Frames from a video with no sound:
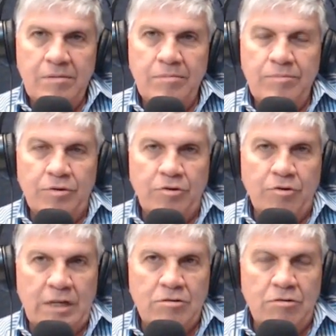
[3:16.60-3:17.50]
por dos
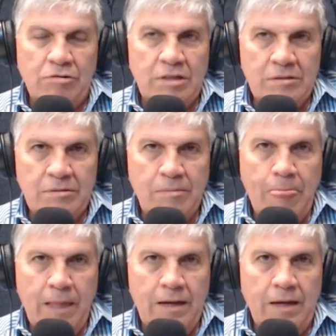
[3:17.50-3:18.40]
razones.
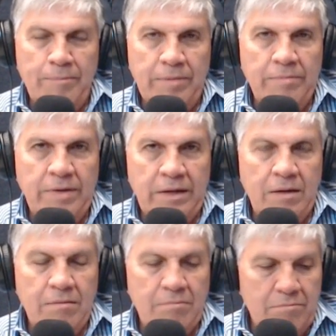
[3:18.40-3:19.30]
La
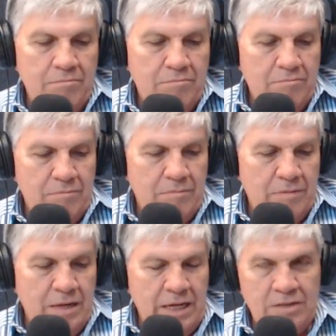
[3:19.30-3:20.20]
primera,
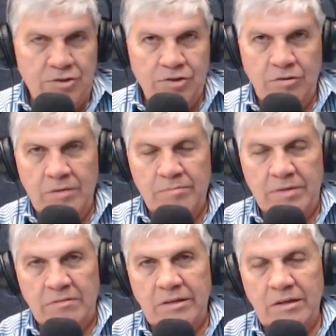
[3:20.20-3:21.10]
la elección en
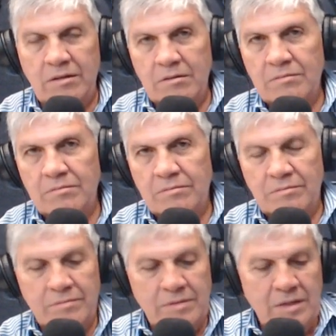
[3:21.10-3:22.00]
Brasil.
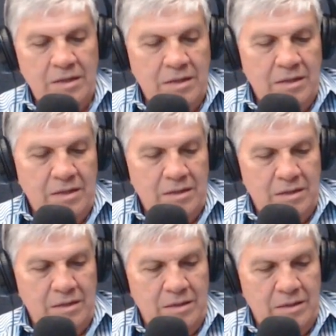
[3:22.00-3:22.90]

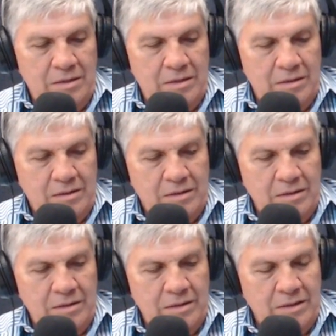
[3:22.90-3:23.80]
Eh,
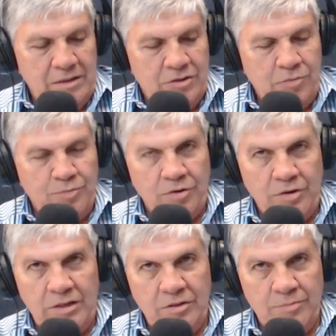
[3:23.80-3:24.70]
eh, por,
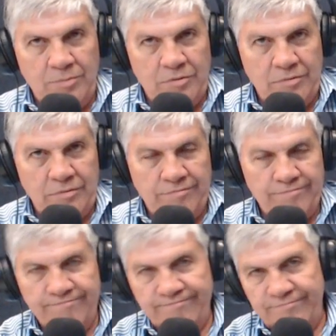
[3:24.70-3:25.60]
por,
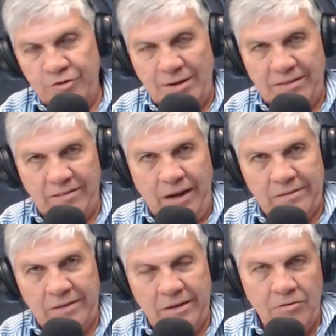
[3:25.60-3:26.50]
dio al
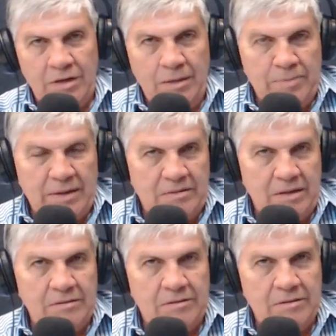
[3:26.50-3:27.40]
traste con la
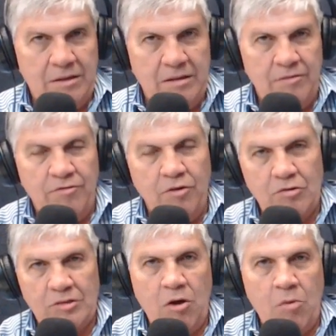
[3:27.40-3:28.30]
presencia del
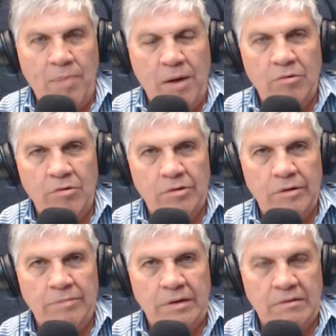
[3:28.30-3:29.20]
Foro Sao Paulo
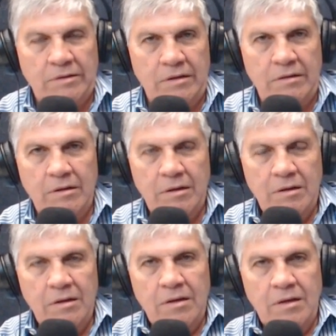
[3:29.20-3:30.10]
en Brasil
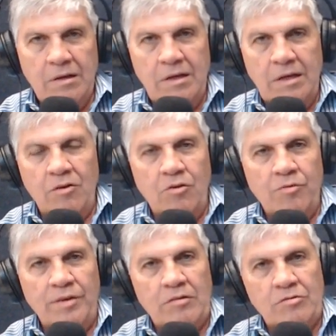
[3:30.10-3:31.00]
y los
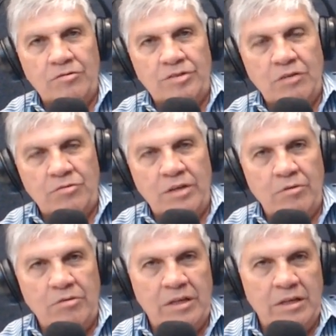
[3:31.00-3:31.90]
gobiernos
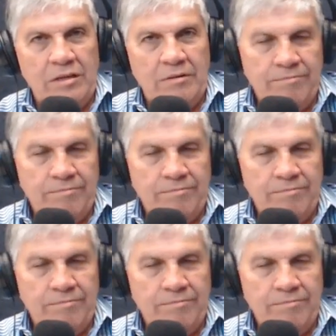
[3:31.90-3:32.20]
consecutivos de,